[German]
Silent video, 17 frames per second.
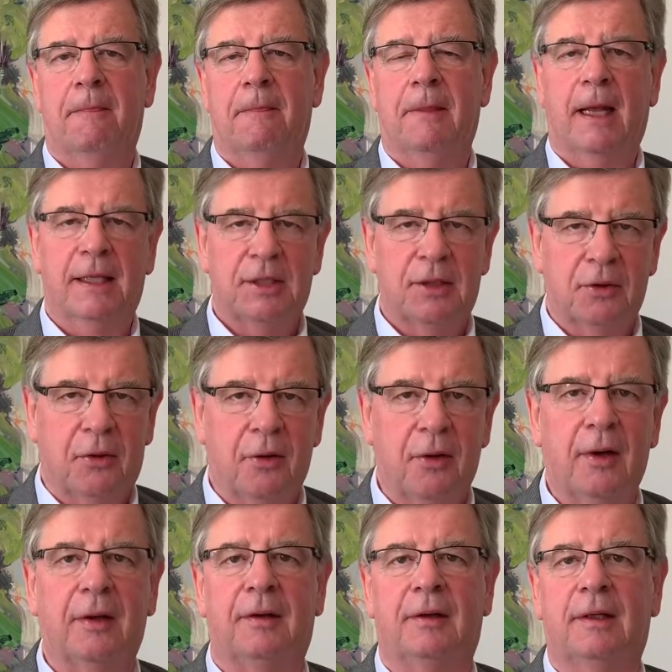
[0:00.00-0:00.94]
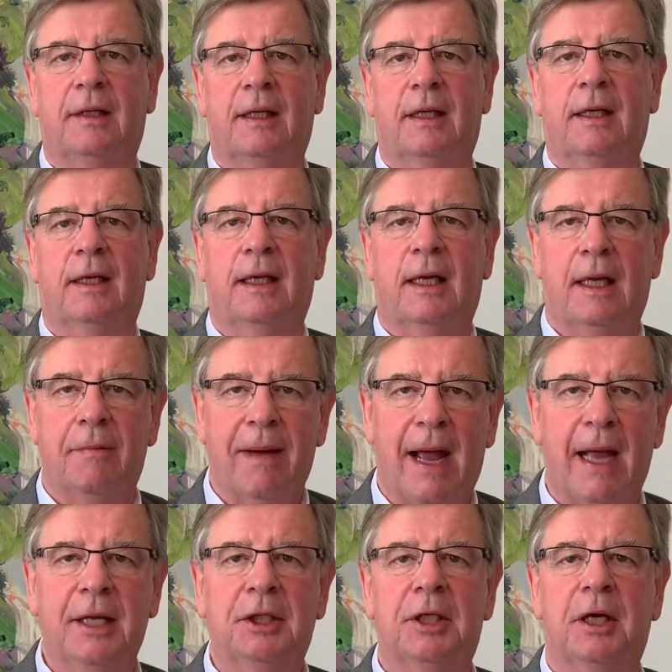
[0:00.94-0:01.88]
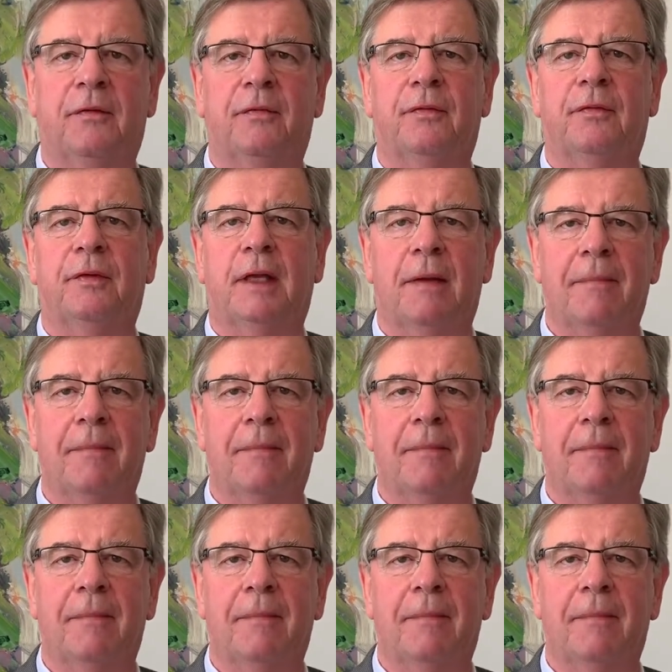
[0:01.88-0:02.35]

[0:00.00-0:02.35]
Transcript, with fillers: dazu gehört Gemeinschaft,